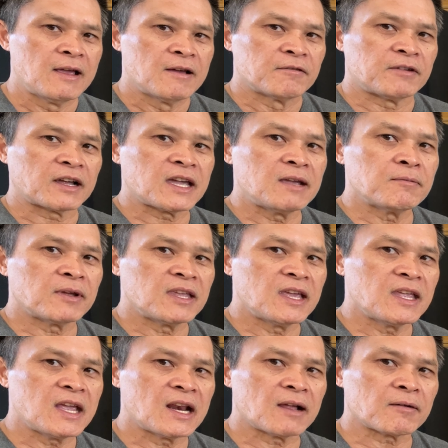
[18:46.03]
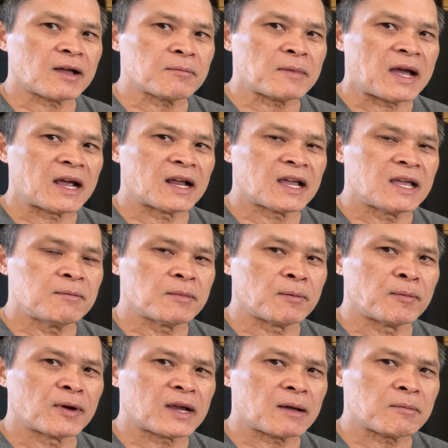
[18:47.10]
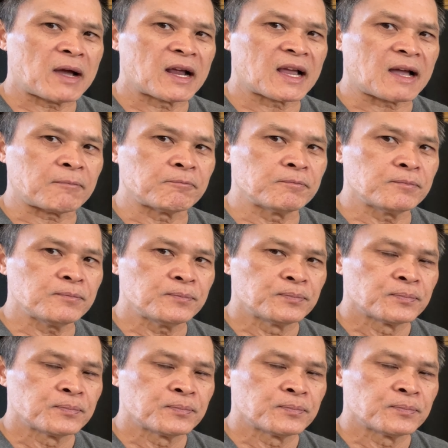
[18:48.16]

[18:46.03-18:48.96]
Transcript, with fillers: và khi mà dĩ nhiên là các bạn khi mà các bạn cắm